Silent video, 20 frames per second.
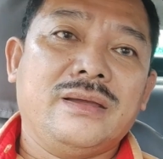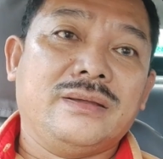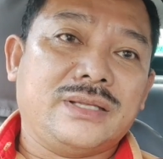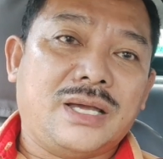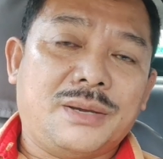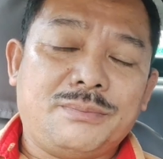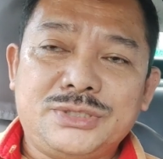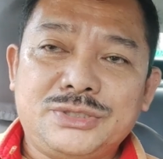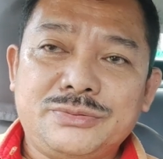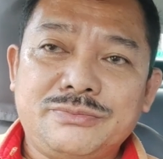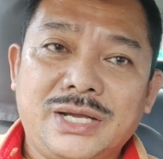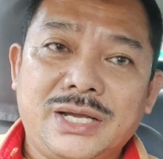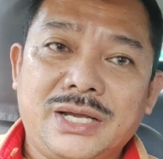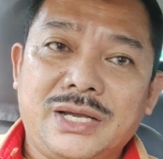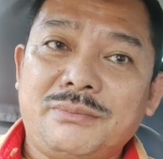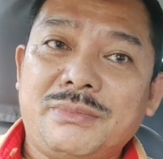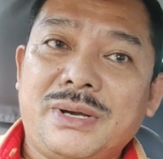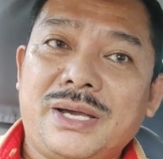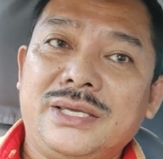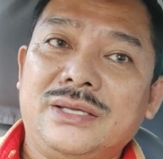Tapos mga
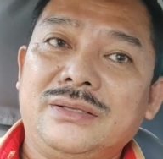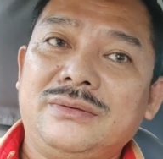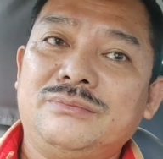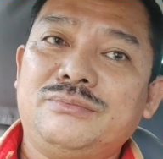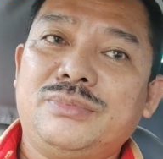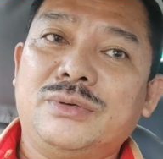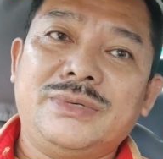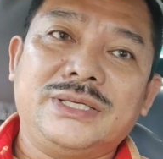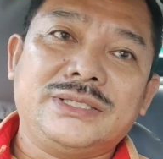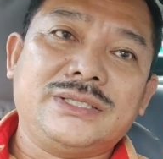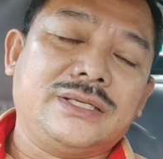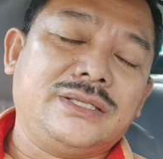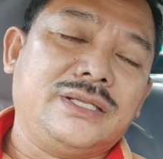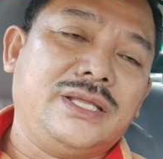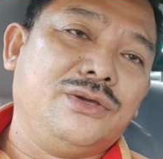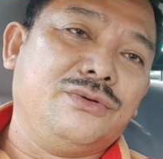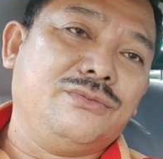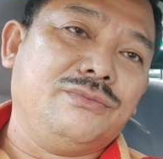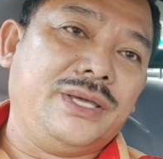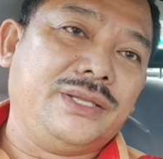kabayan, pumatak
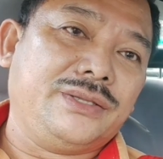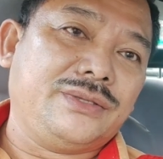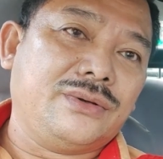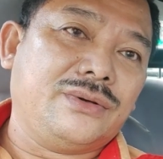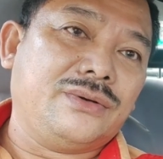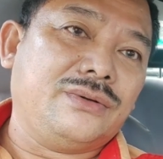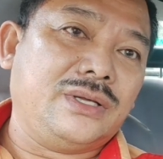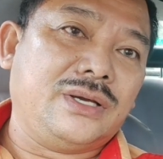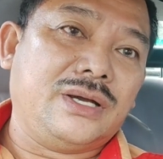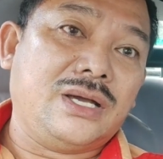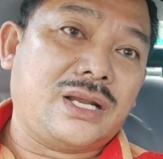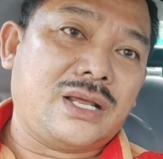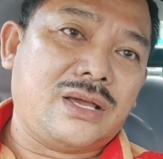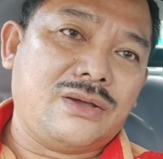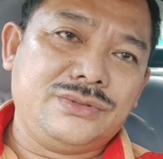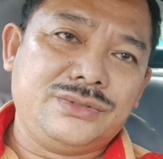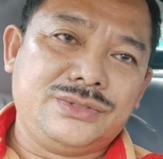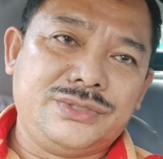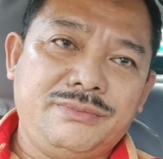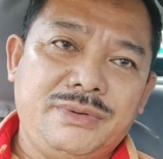na yung metro ko ng
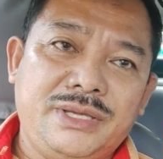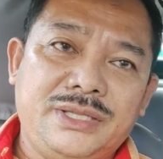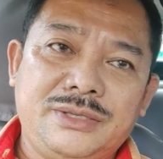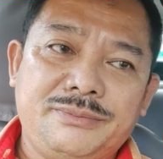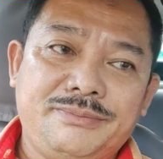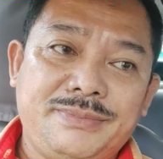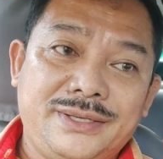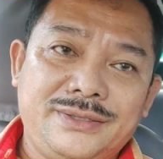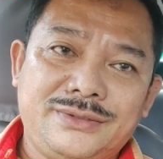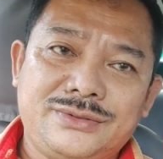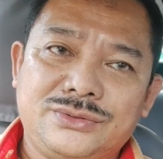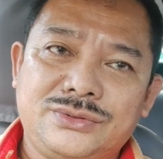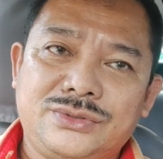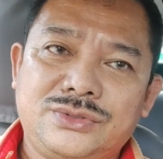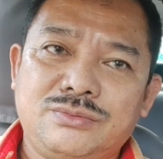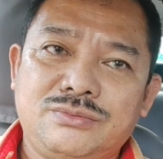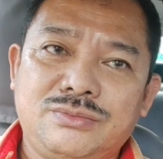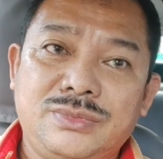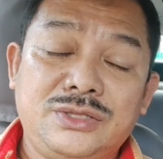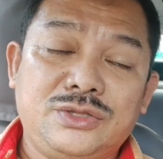around si 70 pesos.
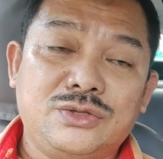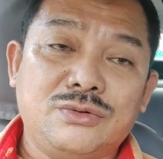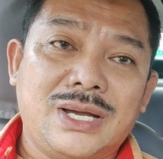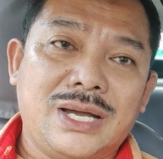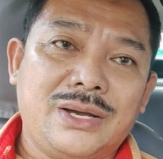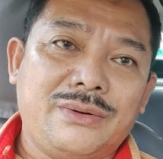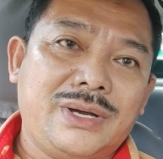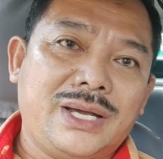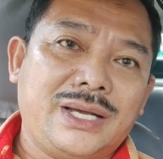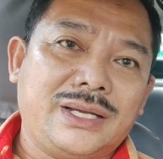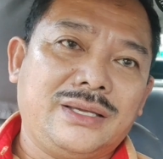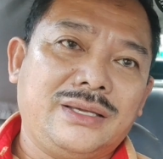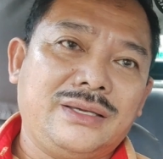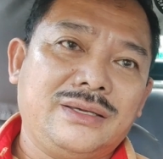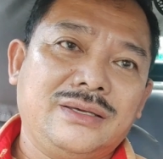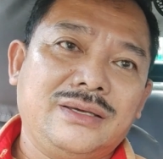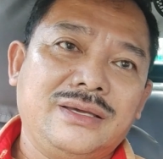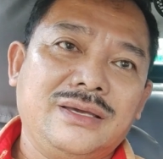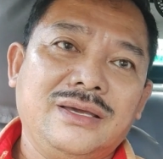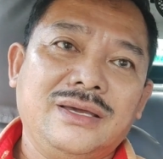May tumawag.
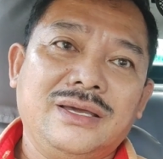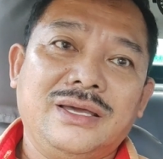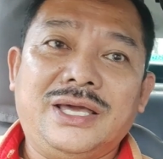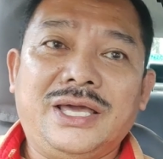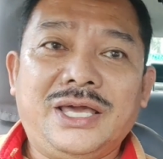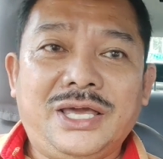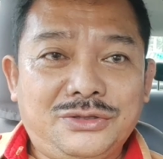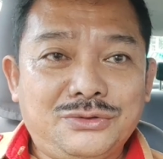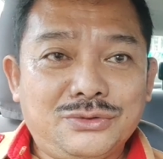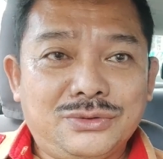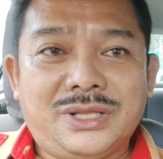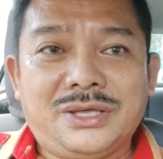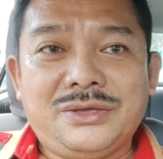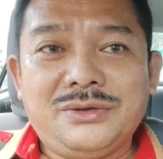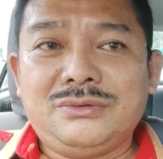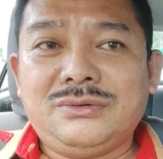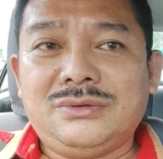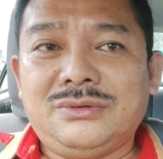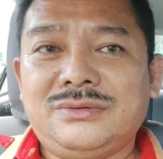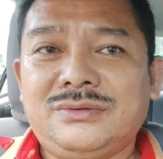Ito na
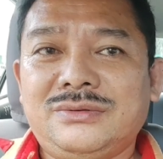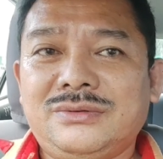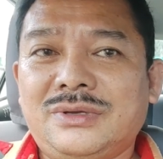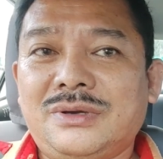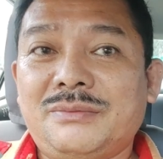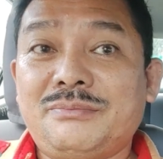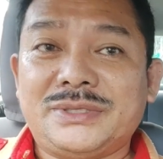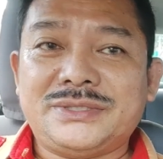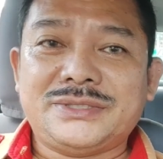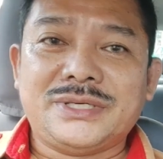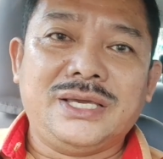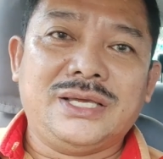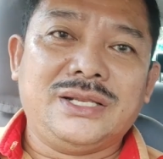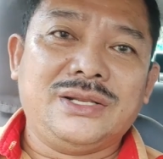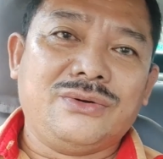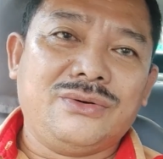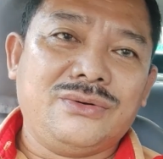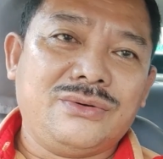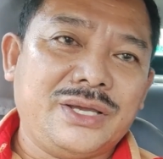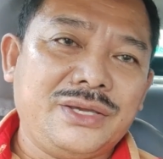yun, ang
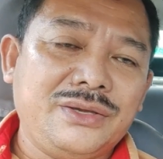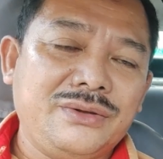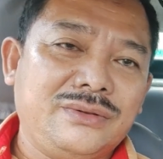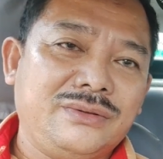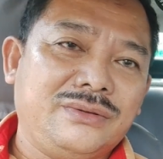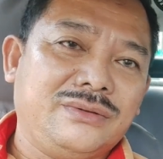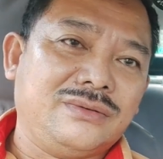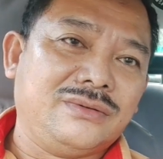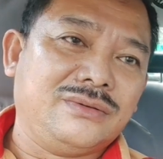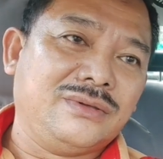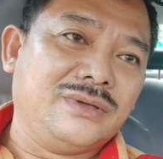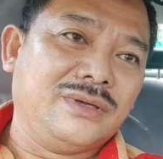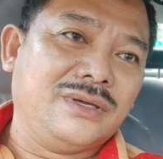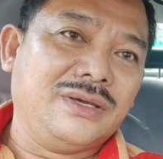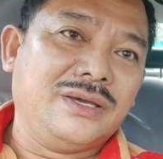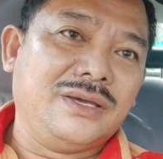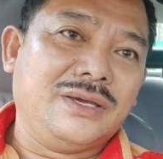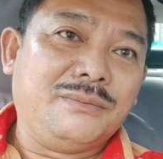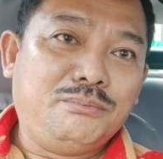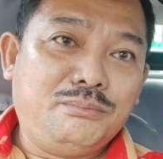pasahero ko ngayon.
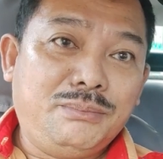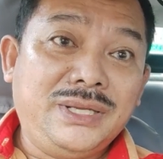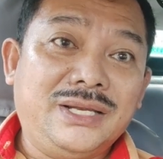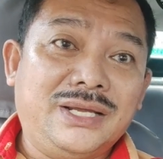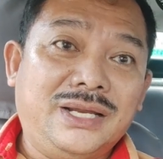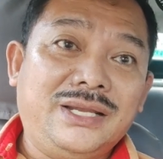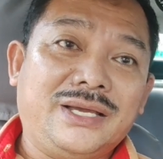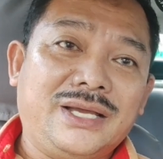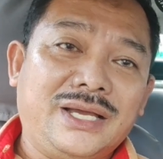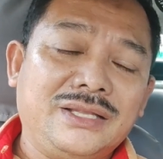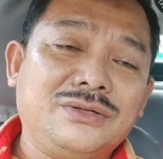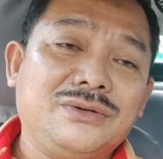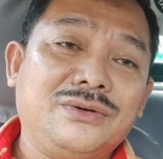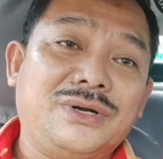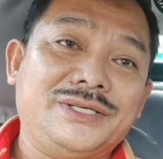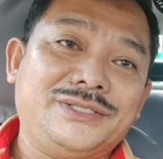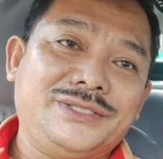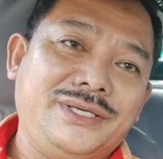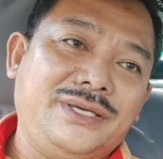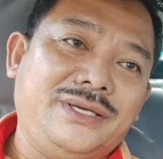Binalikan ko
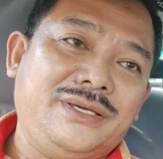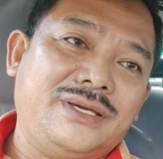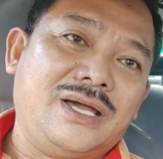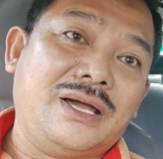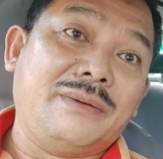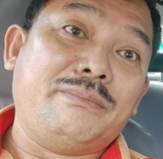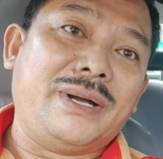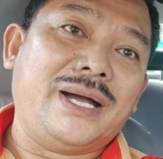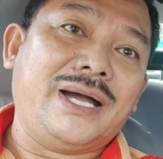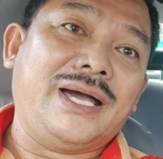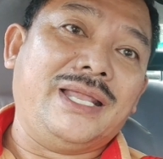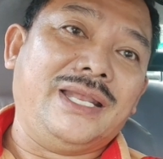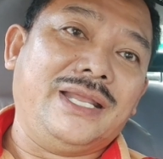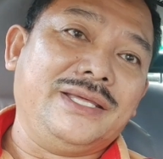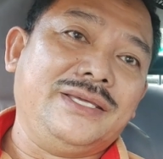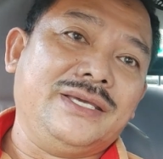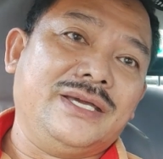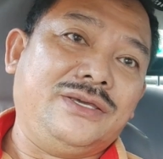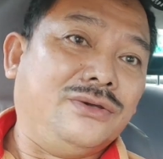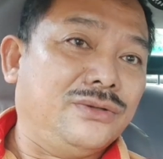kasi, ang pangalan
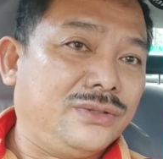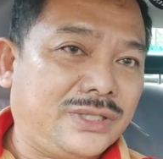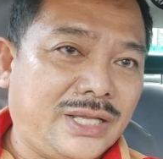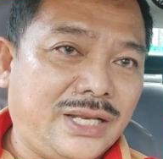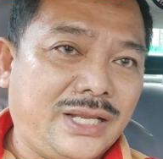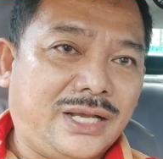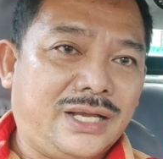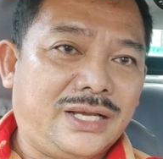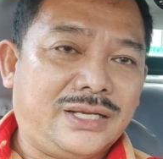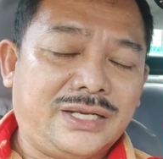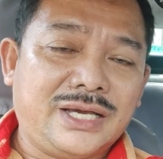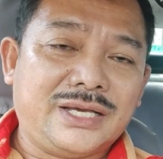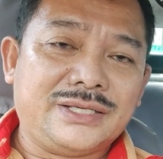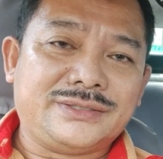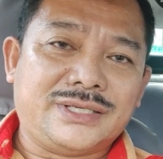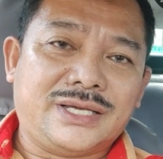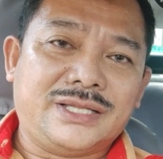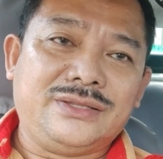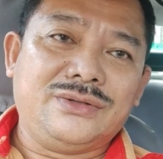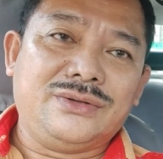niya, yun talaga ang
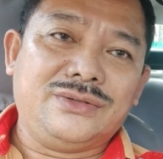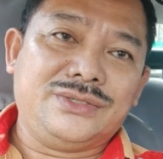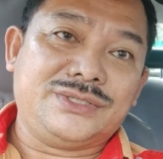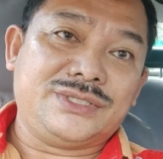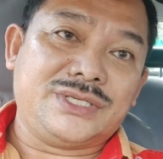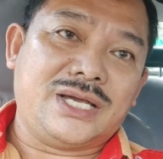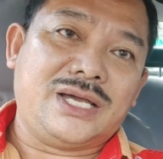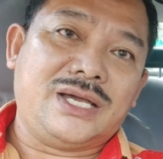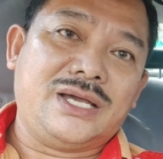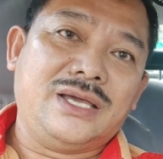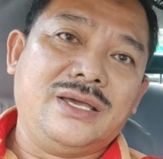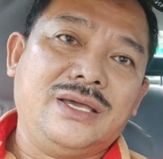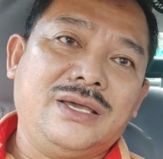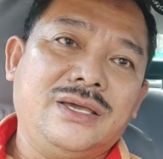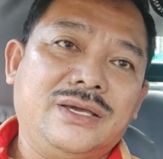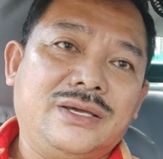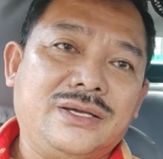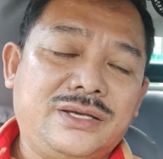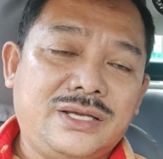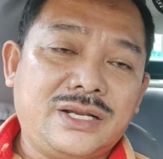nakasaad doon sa
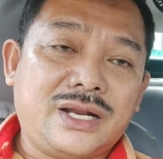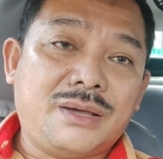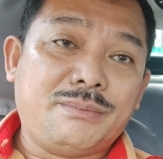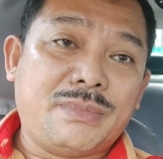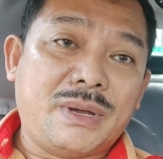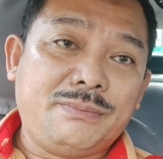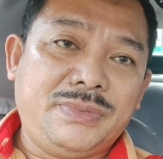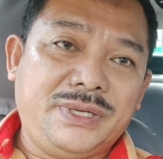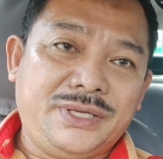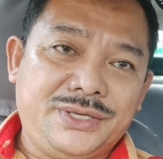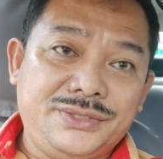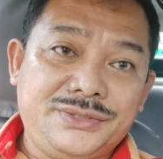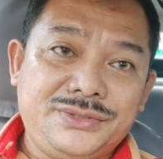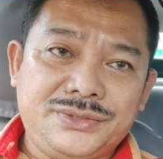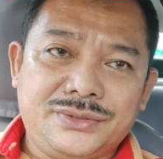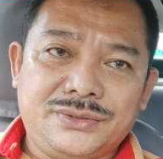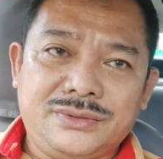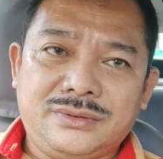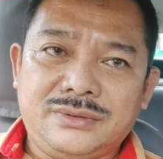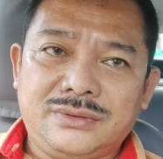Grab
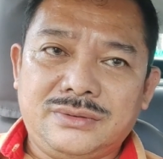application.